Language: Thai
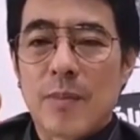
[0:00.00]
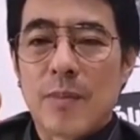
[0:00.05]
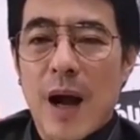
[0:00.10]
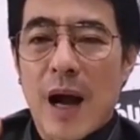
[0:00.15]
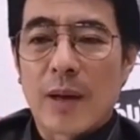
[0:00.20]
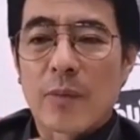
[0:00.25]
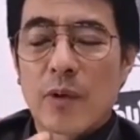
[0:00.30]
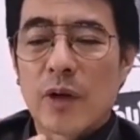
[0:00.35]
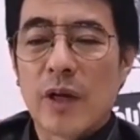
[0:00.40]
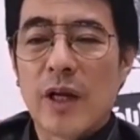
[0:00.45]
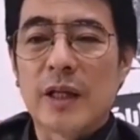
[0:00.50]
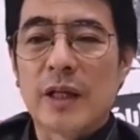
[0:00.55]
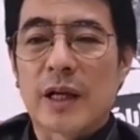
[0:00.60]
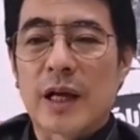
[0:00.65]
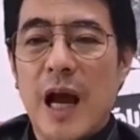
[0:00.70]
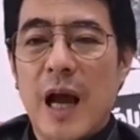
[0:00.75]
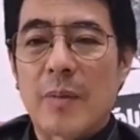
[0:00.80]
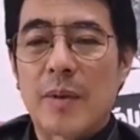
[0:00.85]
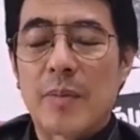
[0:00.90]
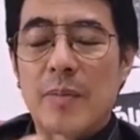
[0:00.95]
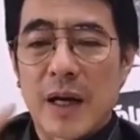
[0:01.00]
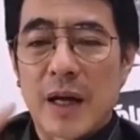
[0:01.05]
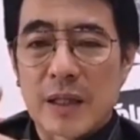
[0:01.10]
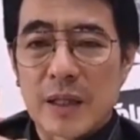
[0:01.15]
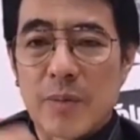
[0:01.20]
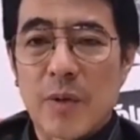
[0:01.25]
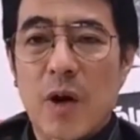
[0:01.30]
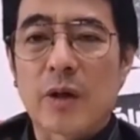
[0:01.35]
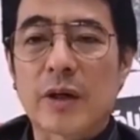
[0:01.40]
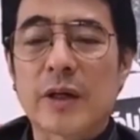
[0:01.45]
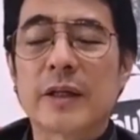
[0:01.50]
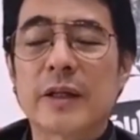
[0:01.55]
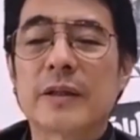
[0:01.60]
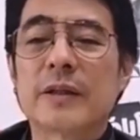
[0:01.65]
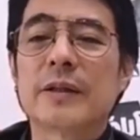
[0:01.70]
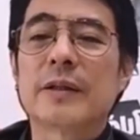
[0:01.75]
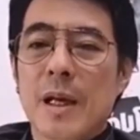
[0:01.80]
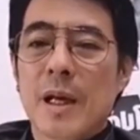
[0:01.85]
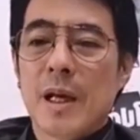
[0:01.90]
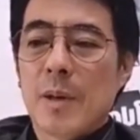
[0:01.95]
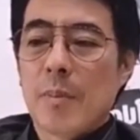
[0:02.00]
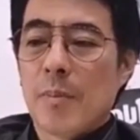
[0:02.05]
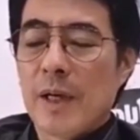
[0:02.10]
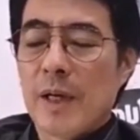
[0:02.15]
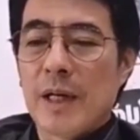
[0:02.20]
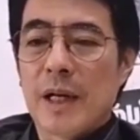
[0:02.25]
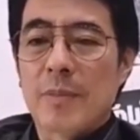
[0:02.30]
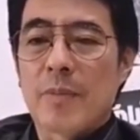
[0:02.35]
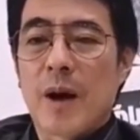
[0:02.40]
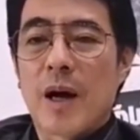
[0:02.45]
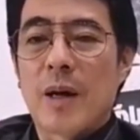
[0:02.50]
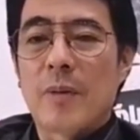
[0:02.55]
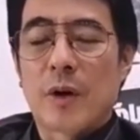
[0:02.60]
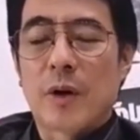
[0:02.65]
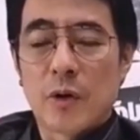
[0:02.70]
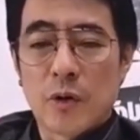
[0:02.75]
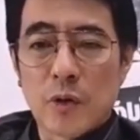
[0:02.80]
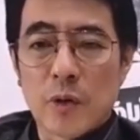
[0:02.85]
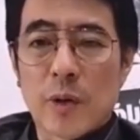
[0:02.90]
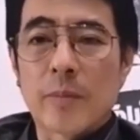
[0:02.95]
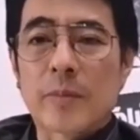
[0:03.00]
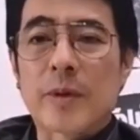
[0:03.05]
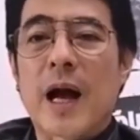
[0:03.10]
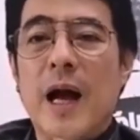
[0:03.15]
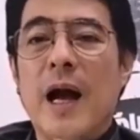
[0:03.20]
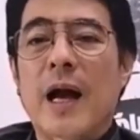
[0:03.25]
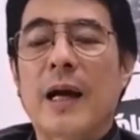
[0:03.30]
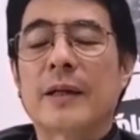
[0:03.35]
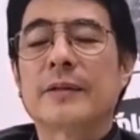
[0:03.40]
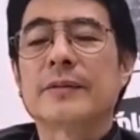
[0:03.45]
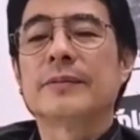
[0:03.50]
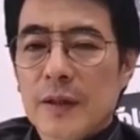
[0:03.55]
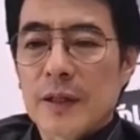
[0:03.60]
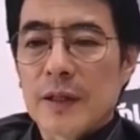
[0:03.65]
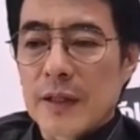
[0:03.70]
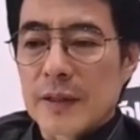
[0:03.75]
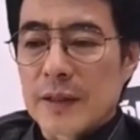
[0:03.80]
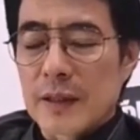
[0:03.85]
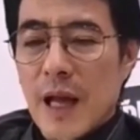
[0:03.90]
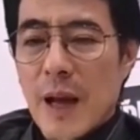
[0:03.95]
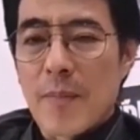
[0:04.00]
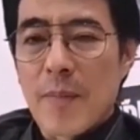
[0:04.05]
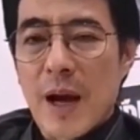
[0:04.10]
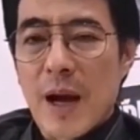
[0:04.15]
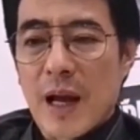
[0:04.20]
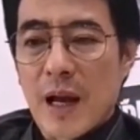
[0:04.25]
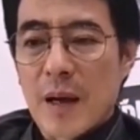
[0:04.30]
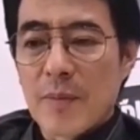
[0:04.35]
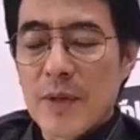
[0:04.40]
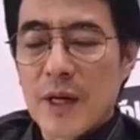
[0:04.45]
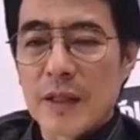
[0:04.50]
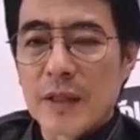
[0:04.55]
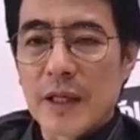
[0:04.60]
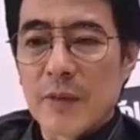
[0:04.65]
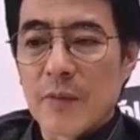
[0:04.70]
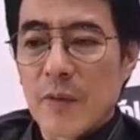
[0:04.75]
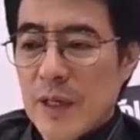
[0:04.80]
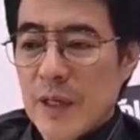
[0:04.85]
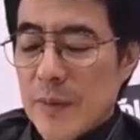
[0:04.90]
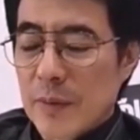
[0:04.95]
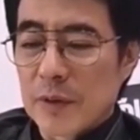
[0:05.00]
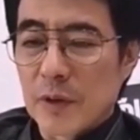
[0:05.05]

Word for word: พรรคพวกนี้จะกลายเป็นพรรคเฉพาะกิจไม่ได้พาเข้าดูโรงการถ้าจะทำพรรคการเมืองจริงวันนี้